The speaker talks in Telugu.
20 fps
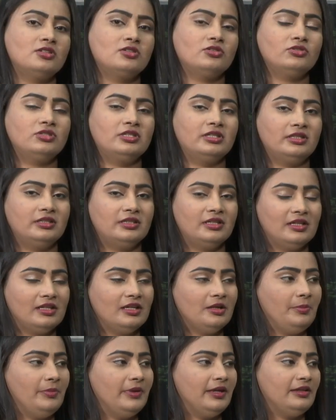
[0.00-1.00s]
సో
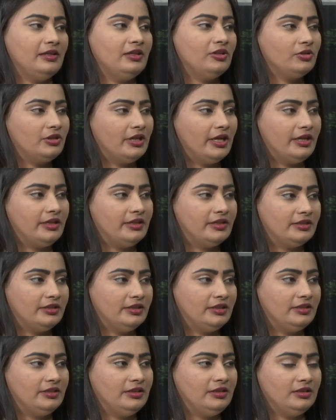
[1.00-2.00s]
జనరల్గా పేలియో డైట్
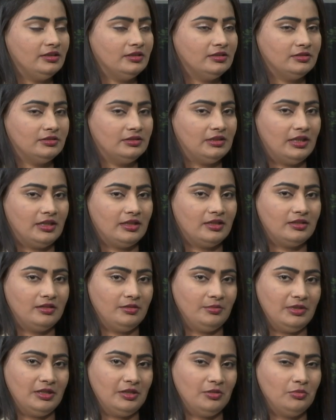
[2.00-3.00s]
అనేది లైక్
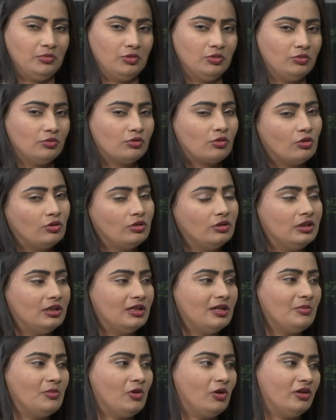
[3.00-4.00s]
uh, uh, మనము
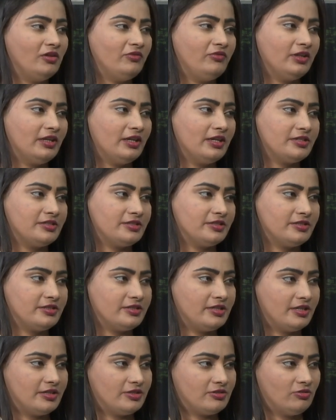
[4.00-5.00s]
కొద్దిగా
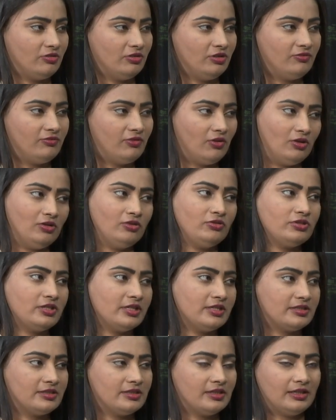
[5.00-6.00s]
మోడిఫికేషన్స్ చేసుకొని ఫాలో
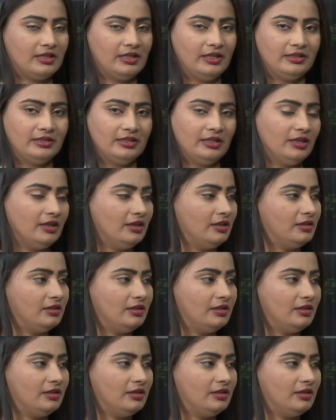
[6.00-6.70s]
చేసినట్లయితే